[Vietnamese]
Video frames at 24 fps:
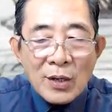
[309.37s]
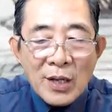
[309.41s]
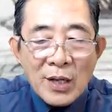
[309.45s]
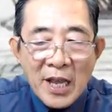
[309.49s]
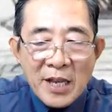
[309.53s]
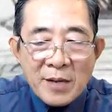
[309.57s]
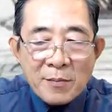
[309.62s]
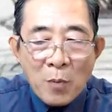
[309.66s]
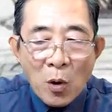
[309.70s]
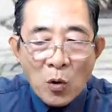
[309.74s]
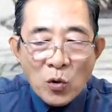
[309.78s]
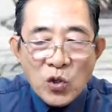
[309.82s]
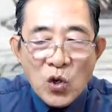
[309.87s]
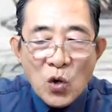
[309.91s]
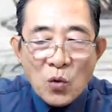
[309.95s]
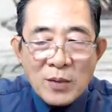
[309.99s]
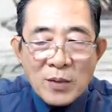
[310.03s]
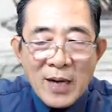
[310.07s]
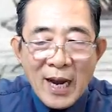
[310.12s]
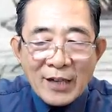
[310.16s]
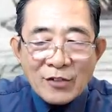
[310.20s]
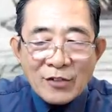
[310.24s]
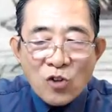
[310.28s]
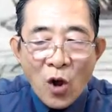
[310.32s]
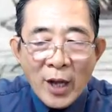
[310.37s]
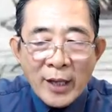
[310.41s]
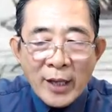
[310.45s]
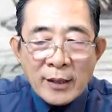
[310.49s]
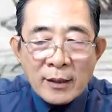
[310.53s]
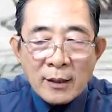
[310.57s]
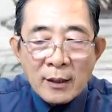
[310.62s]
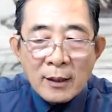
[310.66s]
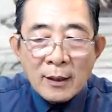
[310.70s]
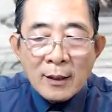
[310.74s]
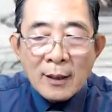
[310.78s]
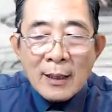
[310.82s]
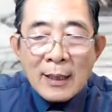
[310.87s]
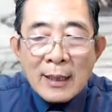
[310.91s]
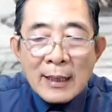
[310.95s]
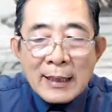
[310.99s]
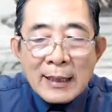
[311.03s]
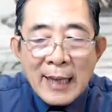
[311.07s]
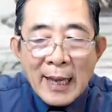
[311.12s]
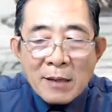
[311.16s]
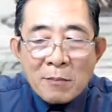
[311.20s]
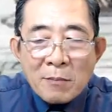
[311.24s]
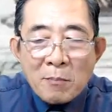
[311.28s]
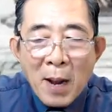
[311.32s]
Nghĩ một chút lại nói,
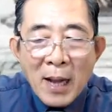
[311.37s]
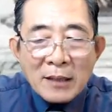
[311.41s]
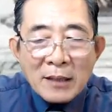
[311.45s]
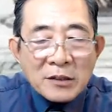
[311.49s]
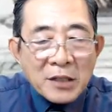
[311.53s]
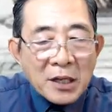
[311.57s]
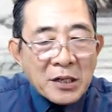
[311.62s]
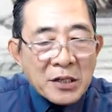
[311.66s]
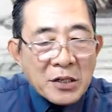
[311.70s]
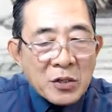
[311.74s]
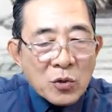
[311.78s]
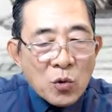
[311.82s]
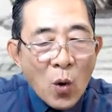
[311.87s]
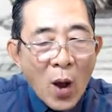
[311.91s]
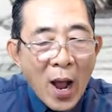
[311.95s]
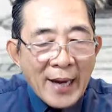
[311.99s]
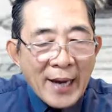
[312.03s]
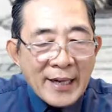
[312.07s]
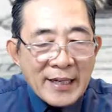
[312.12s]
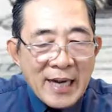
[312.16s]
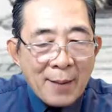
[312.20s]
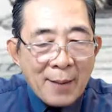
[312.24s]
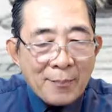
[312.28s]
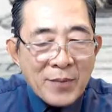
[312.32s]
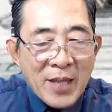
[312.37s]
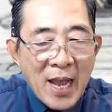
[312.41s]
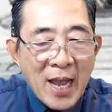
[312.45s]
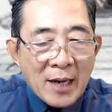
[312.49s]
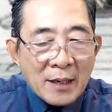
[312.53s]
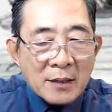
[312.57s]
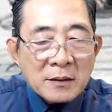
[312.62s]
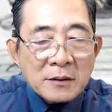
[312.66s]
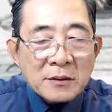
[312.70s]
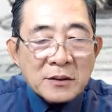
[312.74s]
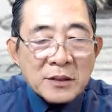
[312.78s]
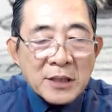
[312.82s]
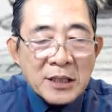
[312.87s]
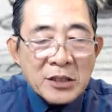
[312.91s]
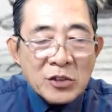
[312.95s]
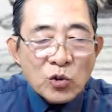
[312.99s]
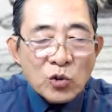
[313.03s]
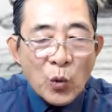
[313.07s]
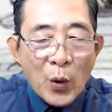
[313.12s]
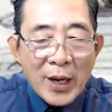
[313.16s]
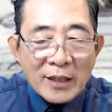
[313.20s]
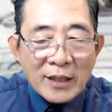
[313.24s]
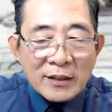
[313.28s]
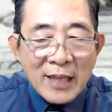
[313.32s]
lấy bát tự của hai nam nhân tính
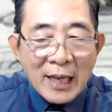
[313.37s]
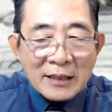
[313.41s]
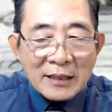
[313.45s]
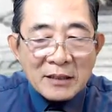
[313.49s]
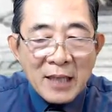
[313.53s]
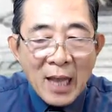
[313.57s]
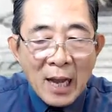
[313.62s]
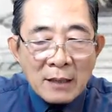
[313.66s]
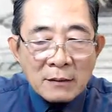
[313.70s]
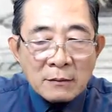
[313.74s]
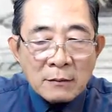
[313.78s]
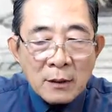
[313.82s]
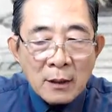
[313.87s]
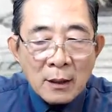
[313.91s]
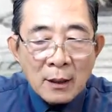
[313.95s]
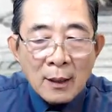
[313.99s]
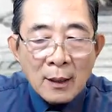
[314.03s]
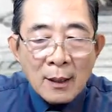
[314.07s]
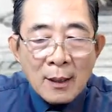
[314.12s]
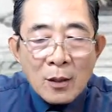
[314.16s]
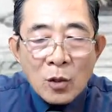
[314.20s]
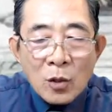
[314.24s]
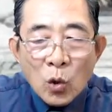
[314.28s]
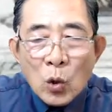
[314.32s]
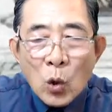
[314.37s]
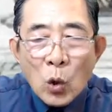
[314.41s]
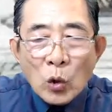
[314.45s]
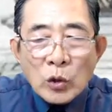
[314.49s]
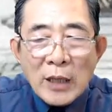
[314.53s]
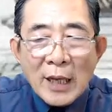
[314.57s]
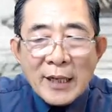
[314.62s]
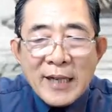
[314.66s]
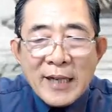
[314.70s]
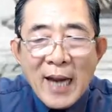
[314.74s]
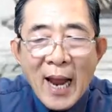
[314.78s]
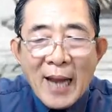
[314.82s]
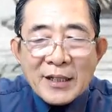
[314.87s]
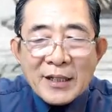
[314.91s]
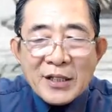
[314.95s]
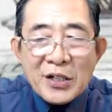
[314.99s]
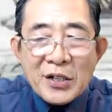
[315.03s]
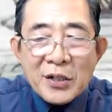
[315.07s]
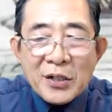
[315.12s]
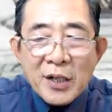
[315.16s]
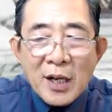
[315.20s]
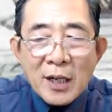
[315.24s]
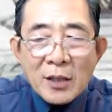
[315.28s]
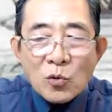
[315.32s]
chuyện thành thân, có thể ra
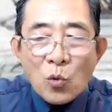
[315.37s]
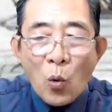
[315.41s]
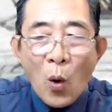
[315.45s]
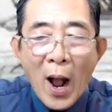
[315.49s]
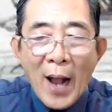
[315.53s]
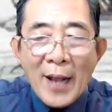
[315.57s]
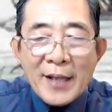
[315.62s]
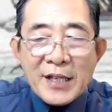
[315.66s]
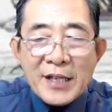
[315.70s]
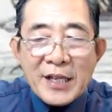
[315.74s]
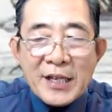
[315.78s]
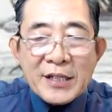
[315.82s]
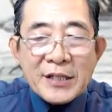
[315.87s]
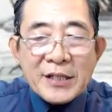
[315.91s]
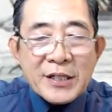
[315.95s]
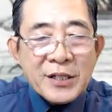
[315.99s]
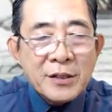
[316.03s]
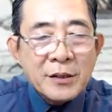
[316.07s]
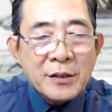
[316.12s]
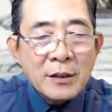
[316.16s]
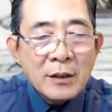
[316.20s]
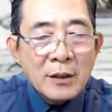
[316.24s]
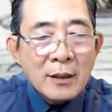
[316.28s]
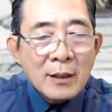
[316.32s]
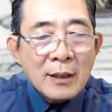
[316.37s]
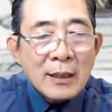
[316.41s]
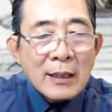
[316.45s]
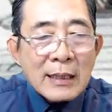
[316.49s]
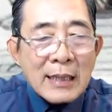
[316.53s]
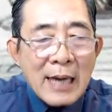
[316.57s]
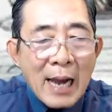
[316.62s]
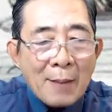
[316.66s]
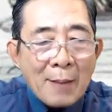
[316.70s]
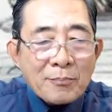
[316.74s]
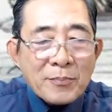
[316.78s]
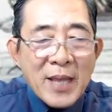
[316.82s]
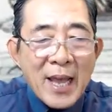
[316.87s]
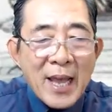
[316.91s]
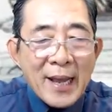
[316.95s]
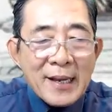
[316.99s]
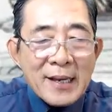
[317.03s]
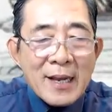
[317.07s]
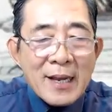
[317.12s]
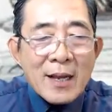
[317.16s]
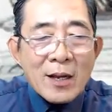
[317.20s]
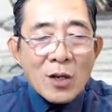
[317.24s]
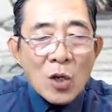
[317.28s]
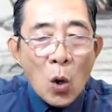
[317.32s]
được kết quả gì chứ, làm
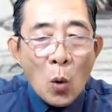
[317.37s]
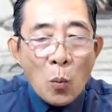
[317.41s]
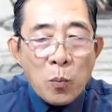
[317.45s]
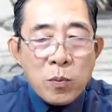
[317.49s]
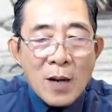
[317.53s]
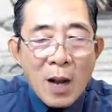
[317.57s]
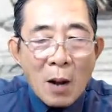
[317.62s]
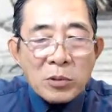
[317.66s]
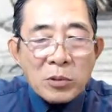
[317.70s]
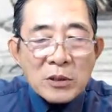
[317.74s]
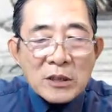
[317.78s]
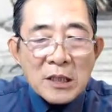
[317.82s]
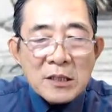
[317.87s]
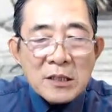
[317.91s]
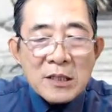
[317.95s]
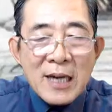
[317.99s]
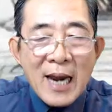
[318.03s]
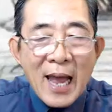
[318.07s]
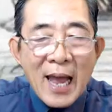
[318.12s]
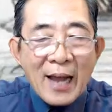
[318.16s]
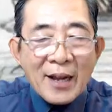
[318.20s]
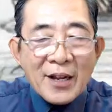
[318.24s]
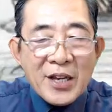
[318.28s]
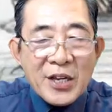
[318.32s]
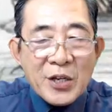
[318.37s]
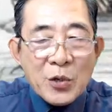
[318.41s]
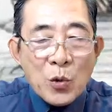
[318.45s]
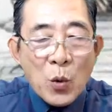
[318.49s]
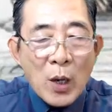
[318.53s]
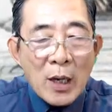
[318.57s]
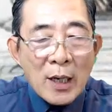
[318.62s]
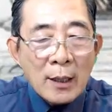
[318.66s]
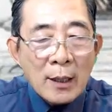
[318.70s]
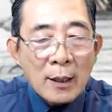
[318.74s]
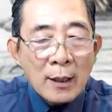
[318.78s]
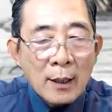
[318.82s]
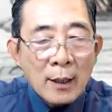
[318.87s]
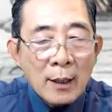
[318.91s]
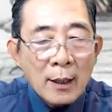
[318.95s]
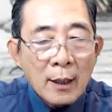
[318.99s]
vậy cũng không có tính là kỳ quân.